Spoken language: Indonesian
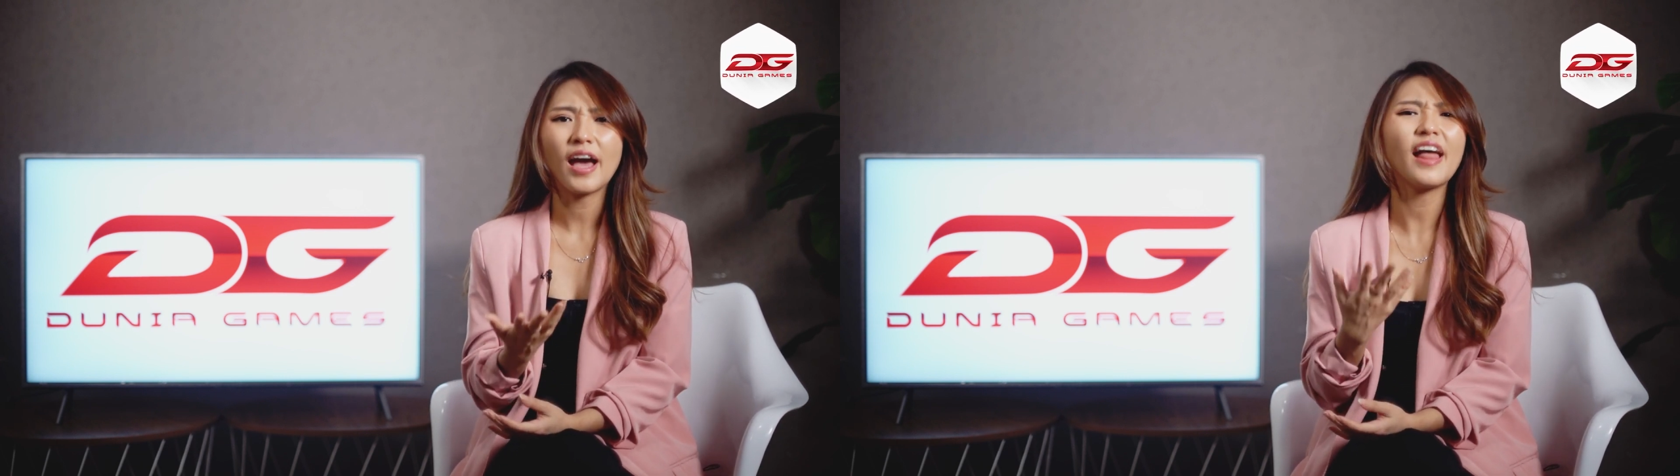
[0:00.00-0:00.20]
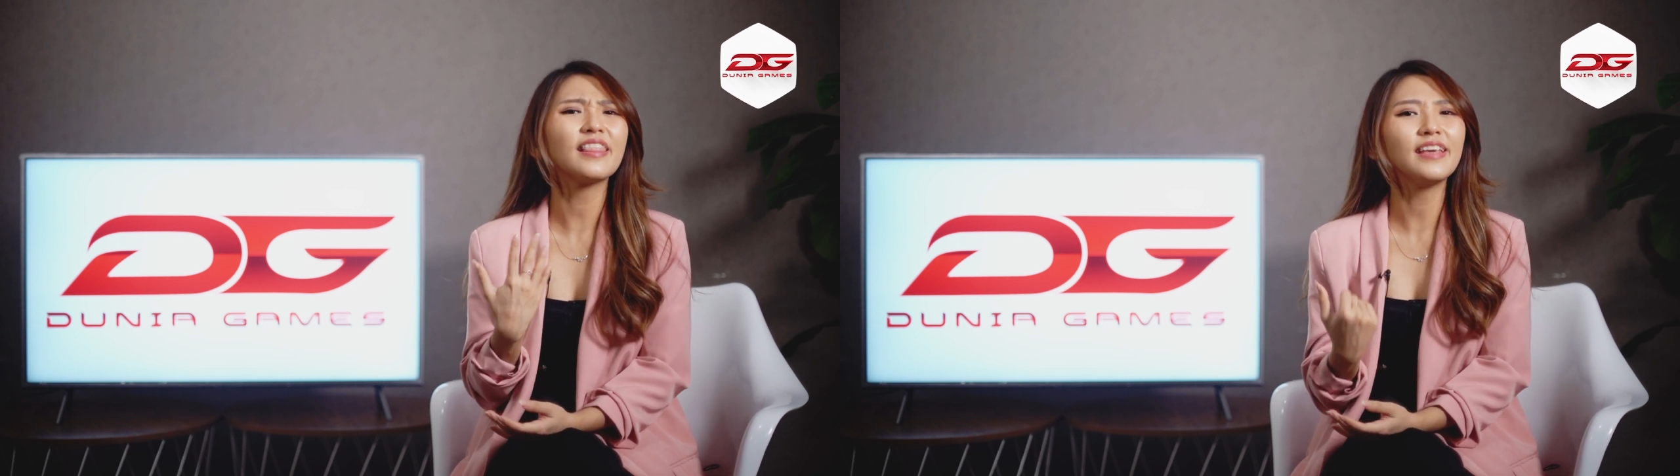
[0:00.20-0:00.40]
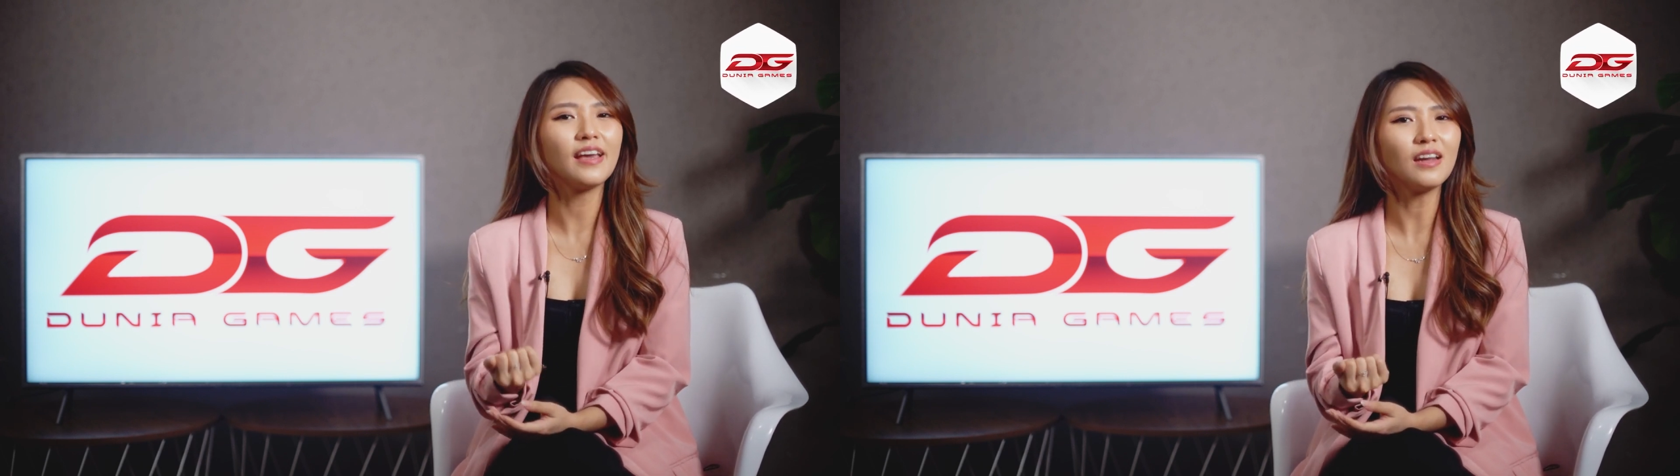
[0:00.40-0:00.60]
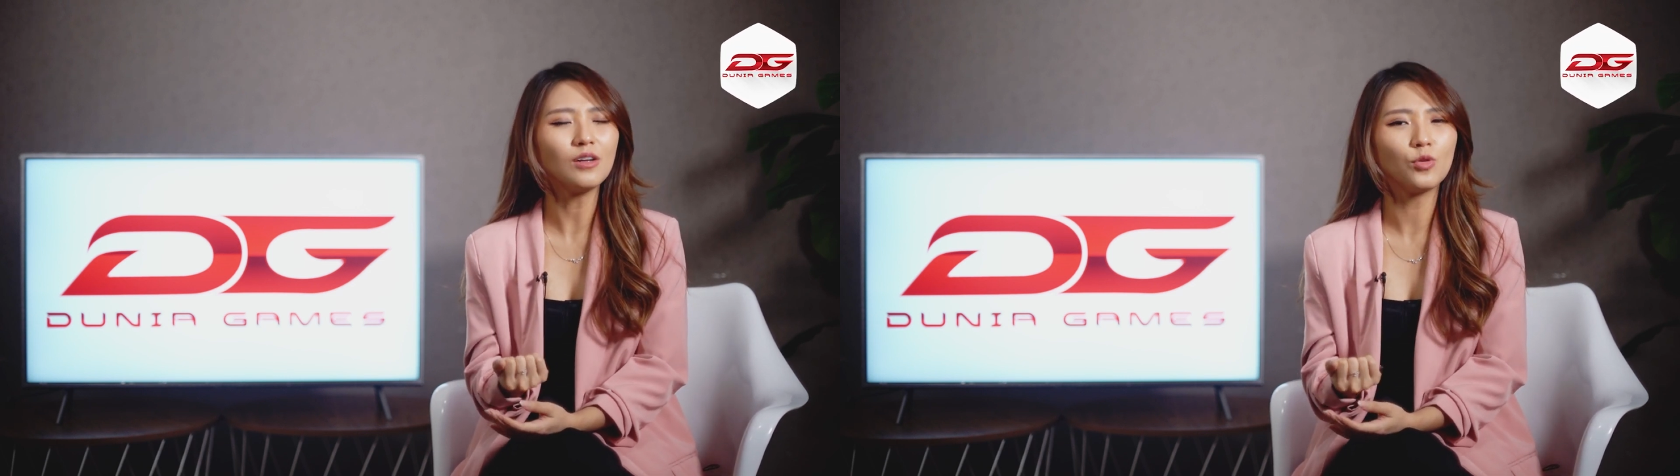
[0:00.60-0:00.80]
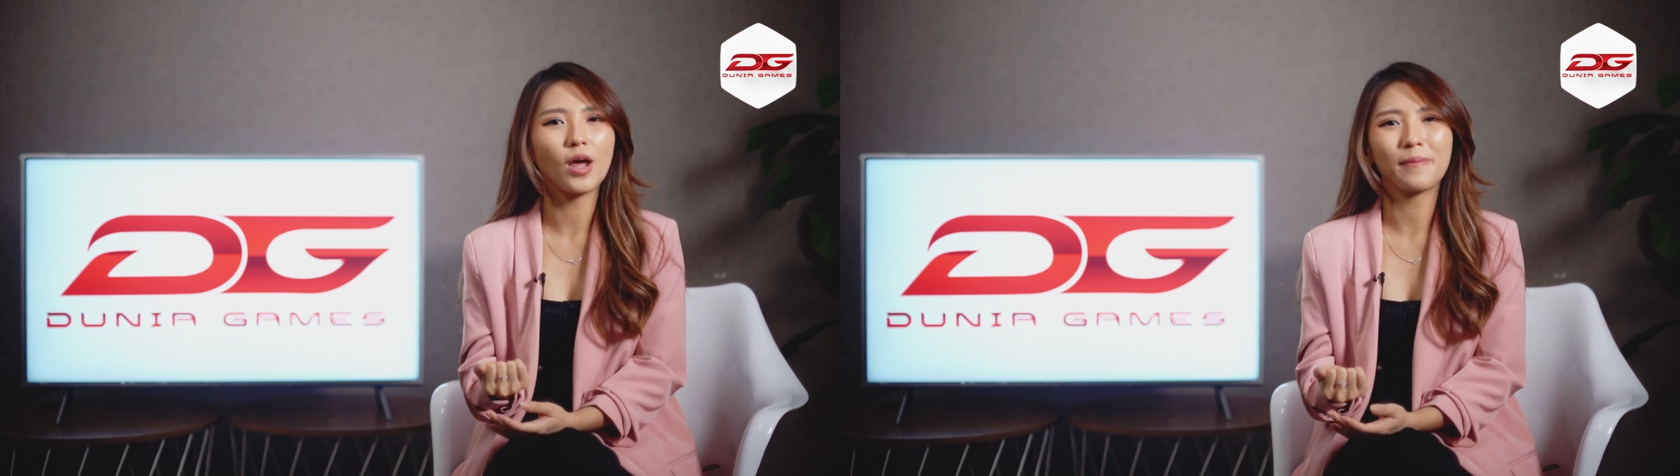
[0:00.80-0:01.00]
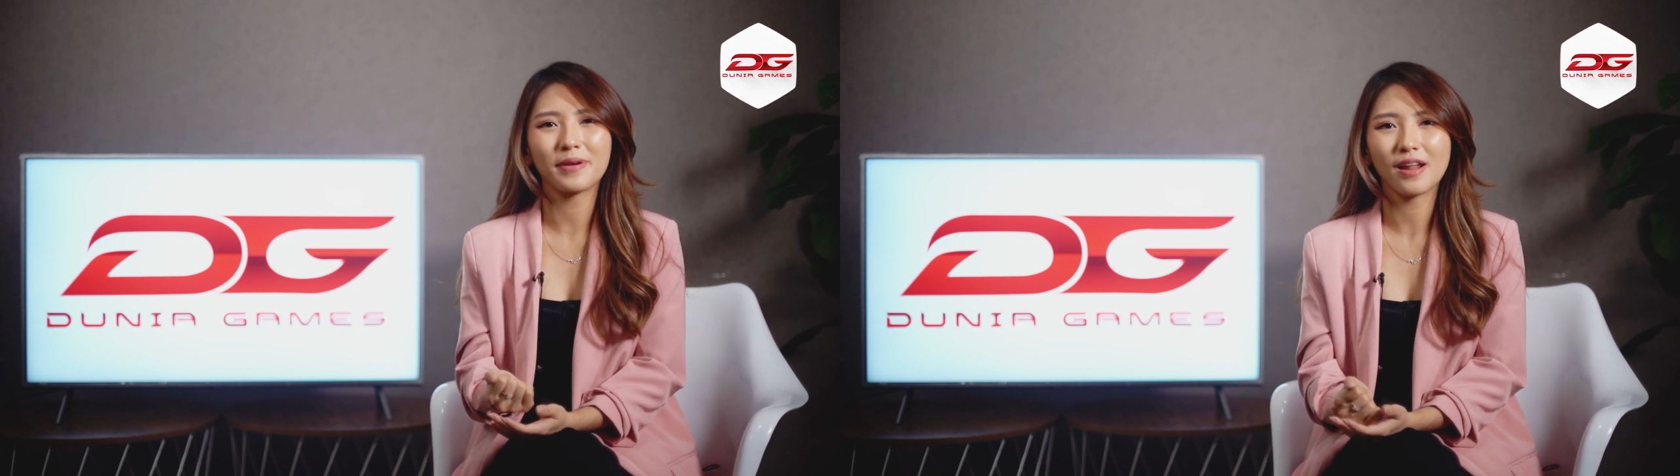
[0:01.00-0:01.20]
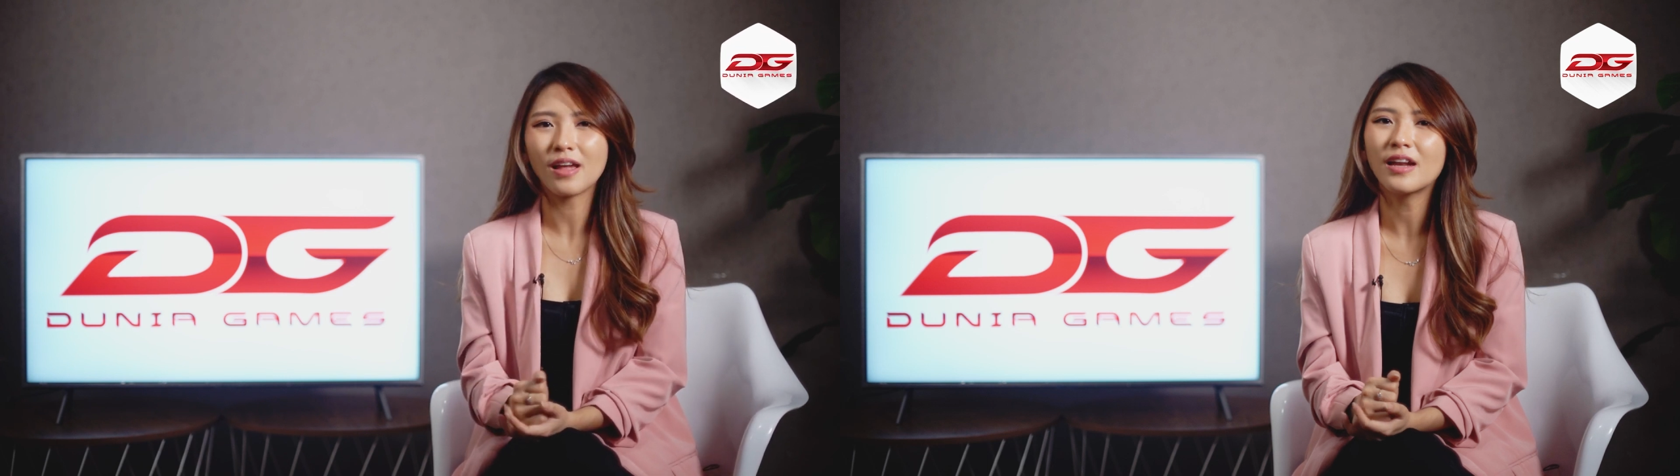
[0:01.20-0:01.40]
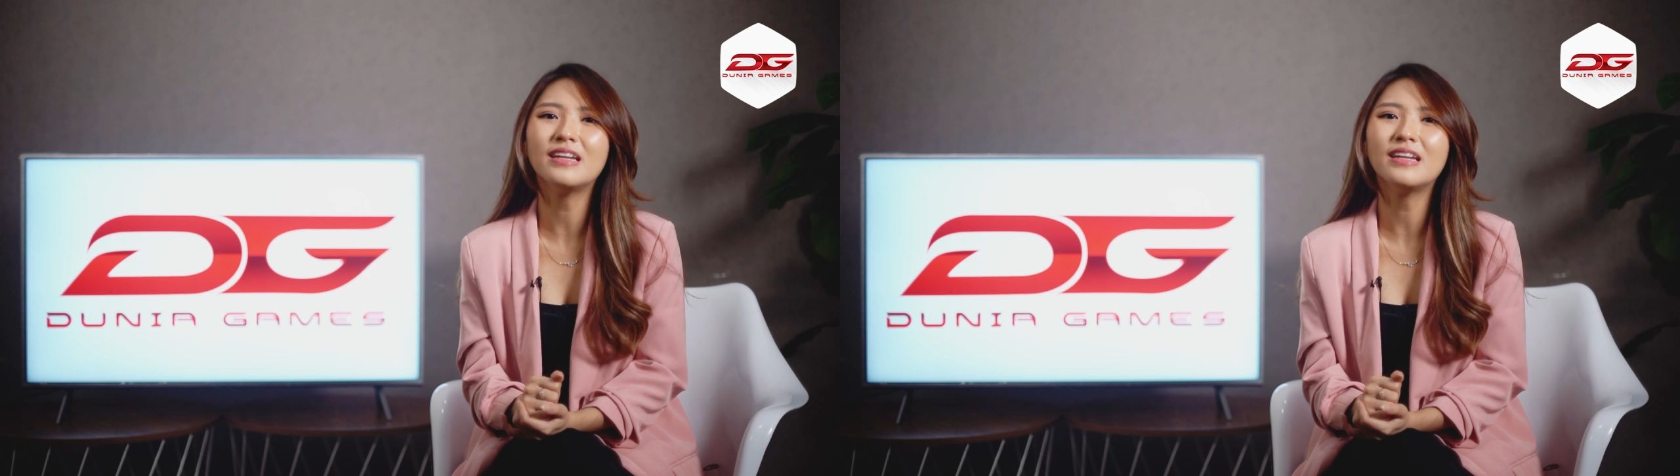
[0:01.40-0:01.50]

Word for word: Kalian udah pernah